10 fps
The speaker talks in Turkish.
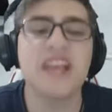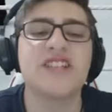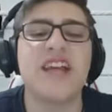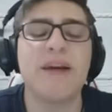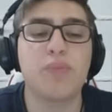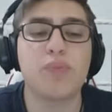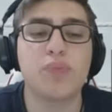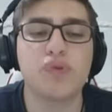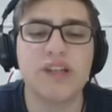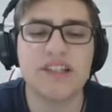İşte
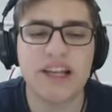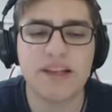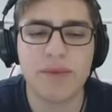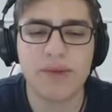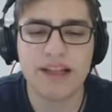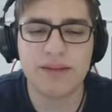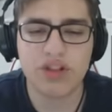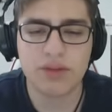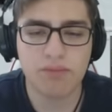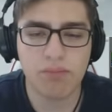bu diyecektim ama
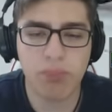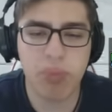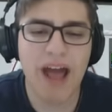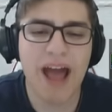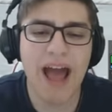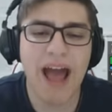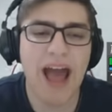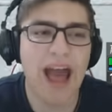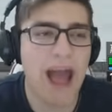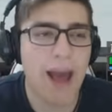değilmiş. Bam!
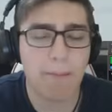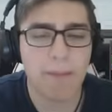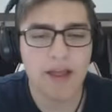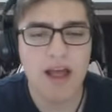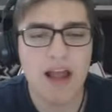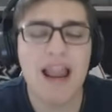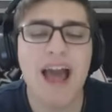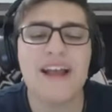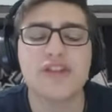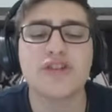
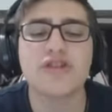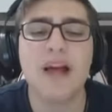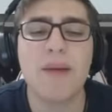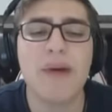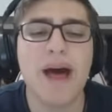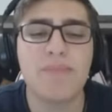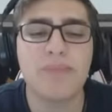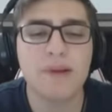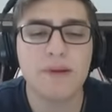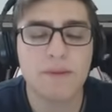Lanet olsun ablam.